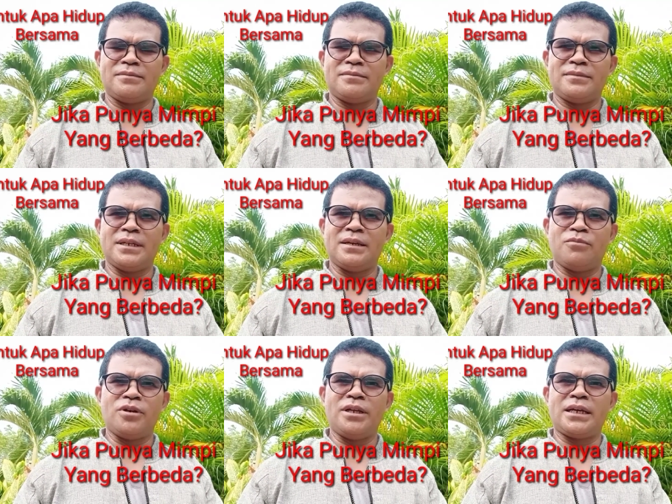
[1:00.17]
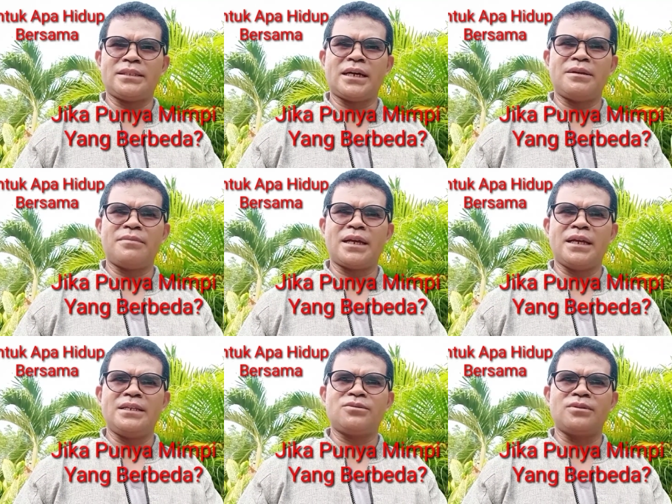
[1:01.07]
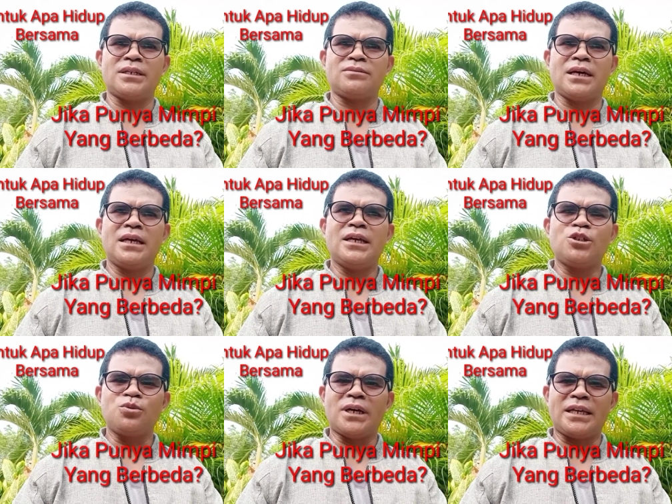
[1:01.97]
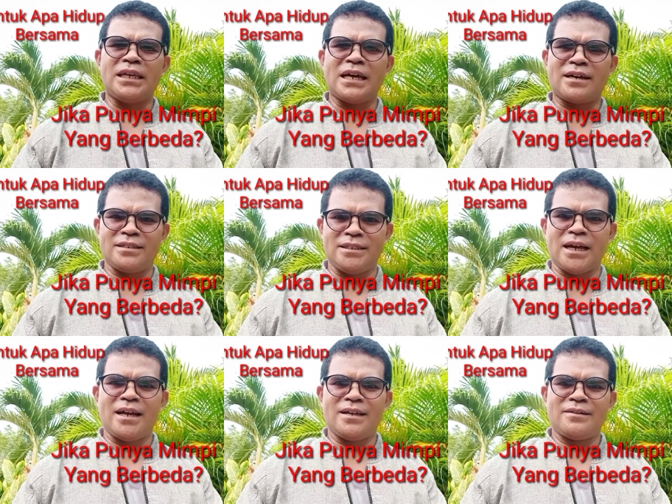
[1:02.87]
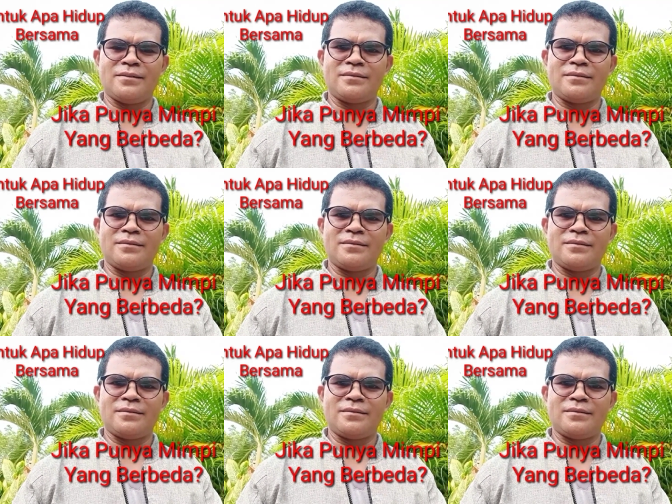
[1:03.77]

ya boleh dikatakan mereka ini sudah sudah sudah gila kerja ya